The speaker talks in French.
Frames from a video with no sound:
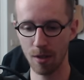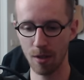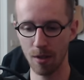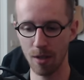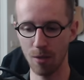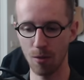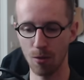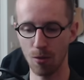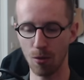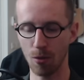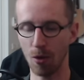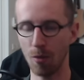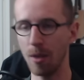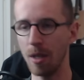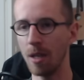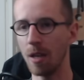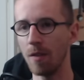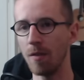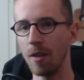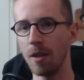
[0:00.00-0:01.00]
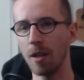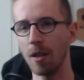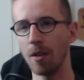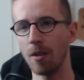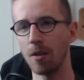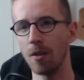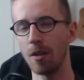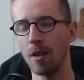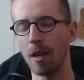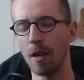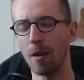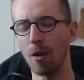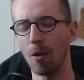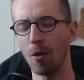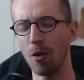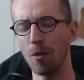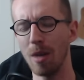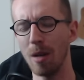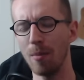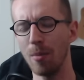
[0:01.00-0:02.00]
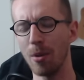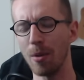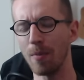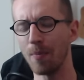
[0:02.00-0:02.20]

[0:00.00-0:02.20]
ils nous ont remis avec la roadmap